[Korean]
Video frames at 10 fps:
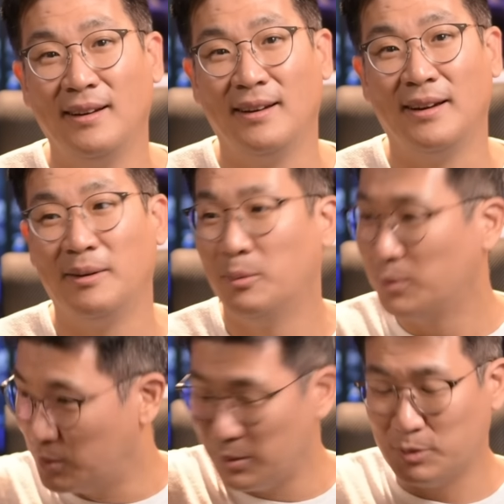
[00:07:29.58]
예,
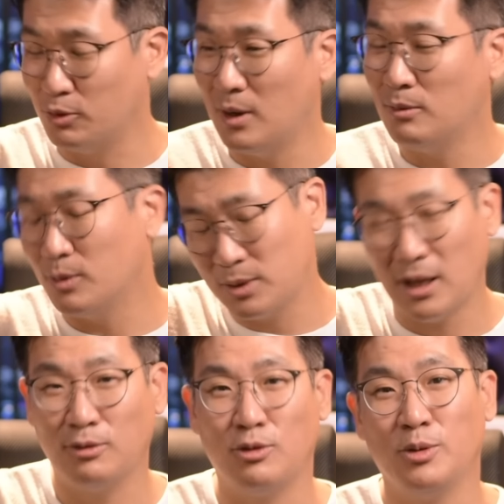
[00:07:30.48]
눈 감고
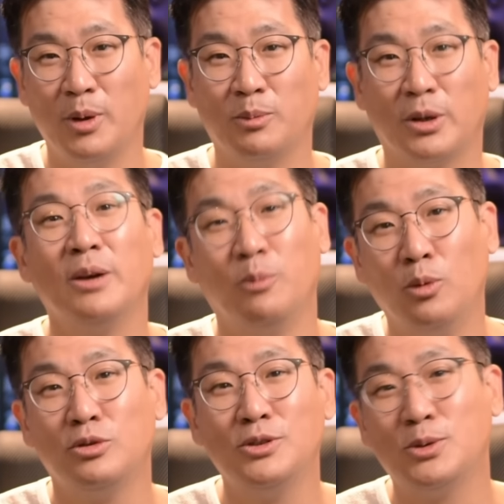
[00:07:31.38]
딱 누르면 그게
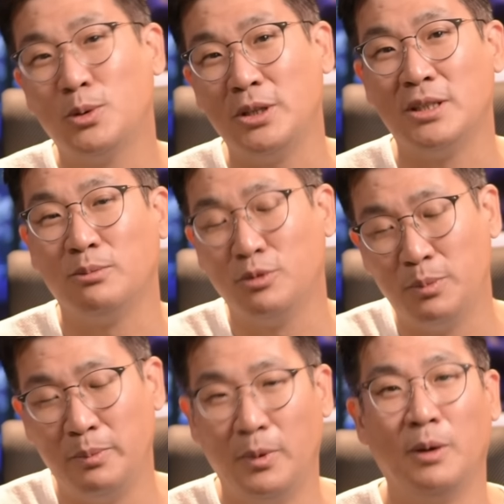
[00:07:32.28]
무슨 소리인지
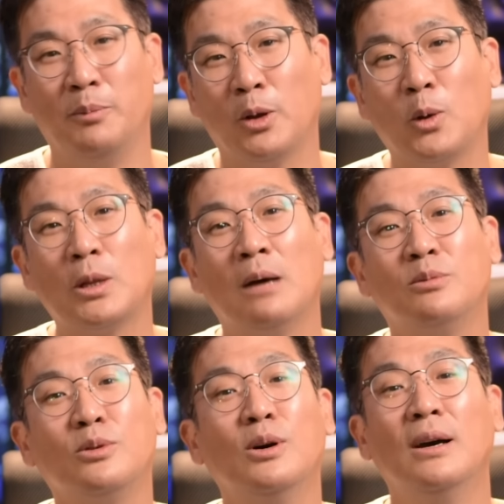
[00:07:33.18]
몇
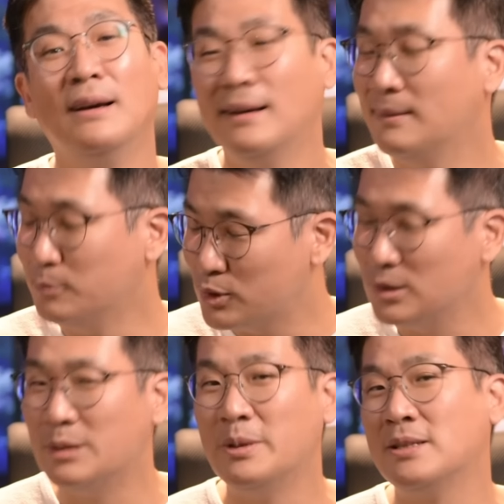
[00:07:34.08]
옥타브 어,
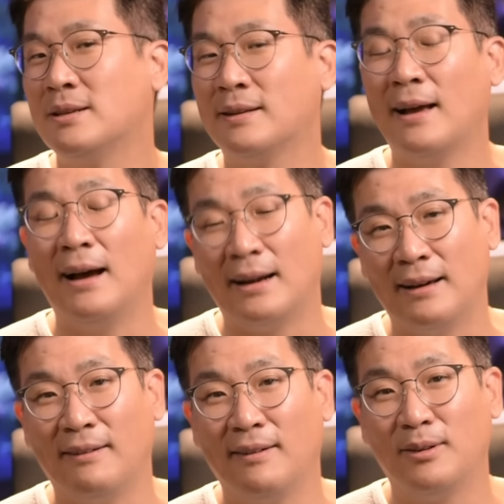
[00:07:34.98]
무슨 음인지를 딱
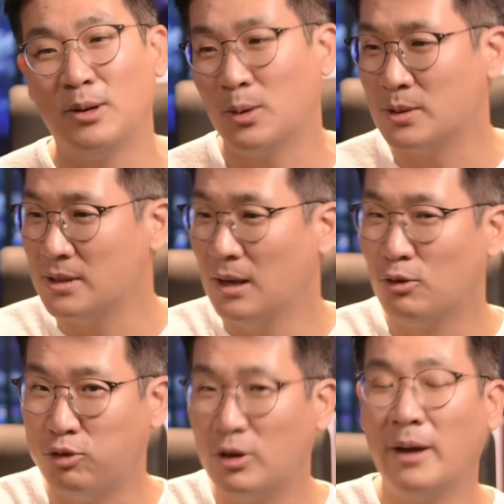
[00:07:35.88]
알아요. 그리고
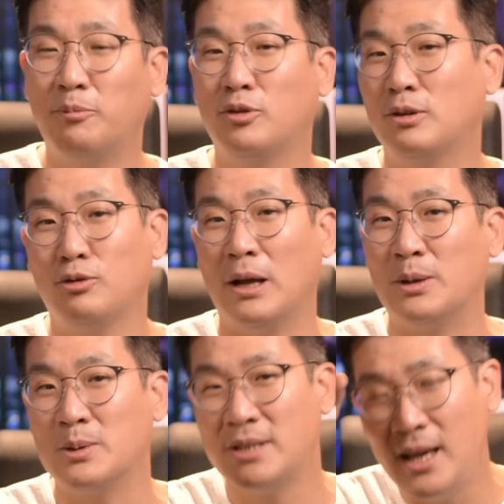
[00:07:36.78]
두 개국도
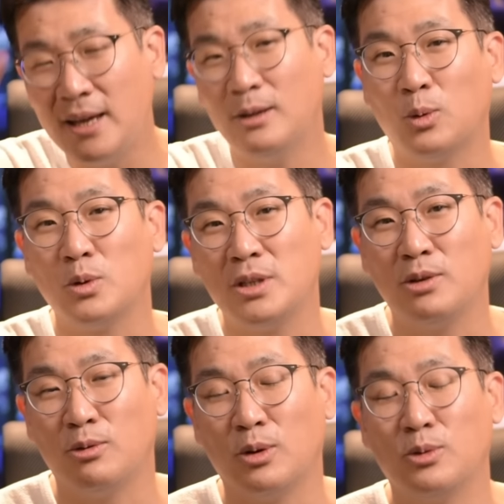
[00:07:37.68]
아니고 세 개를 동시에
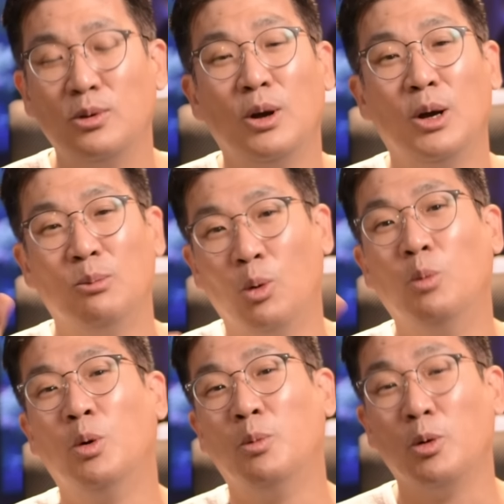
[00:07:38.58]
눌러도
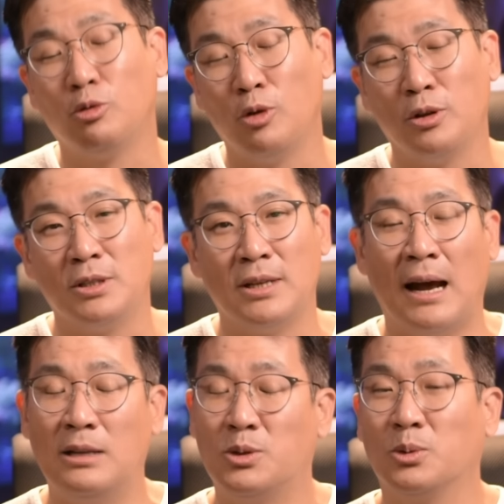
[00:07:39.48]
뭐뭐뭐 눌렀는지
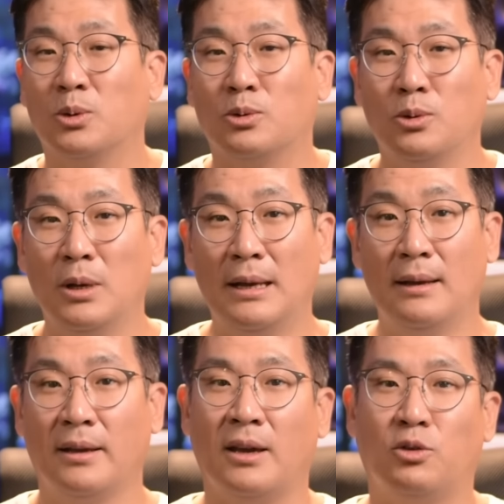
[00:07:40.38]
알 정도로
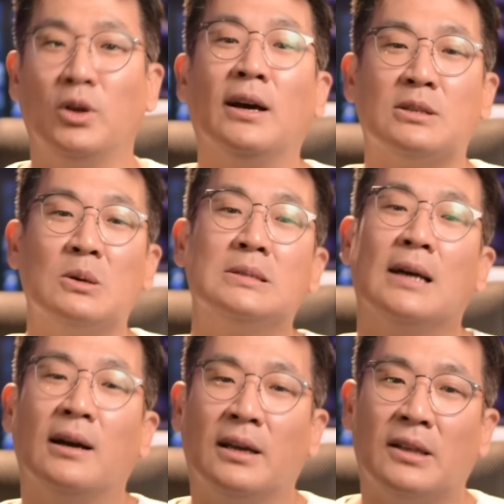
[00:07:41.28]
귀가
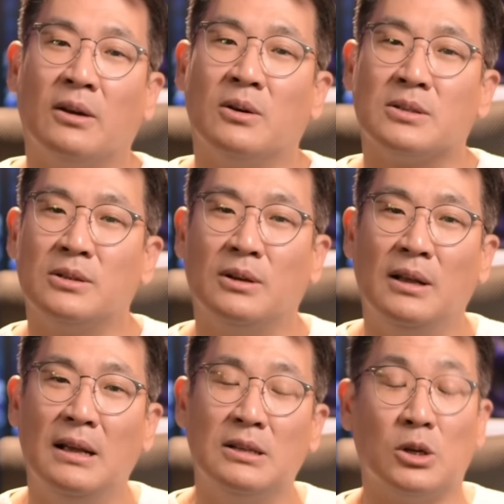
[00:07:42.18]
성장하게 된 것을
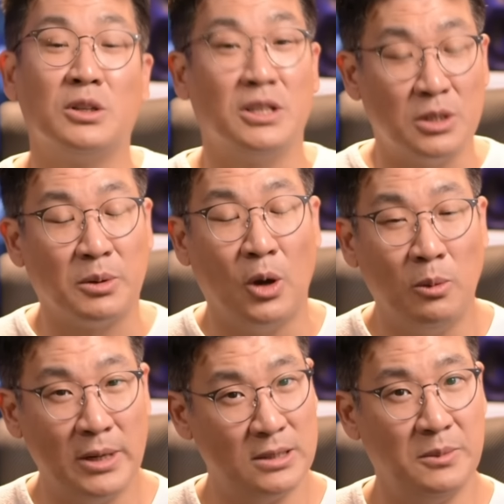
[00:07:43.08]
저는 직접
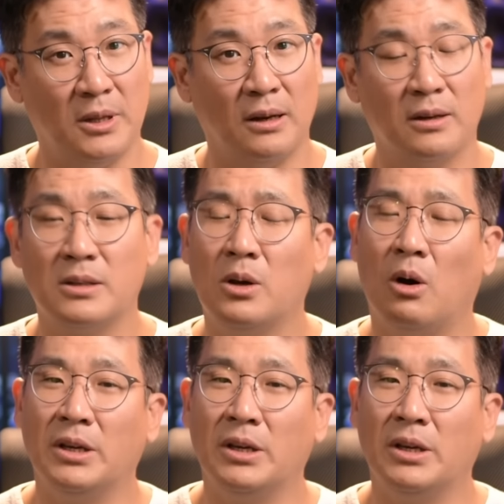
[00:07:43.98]
경험을 했습니다. 그래서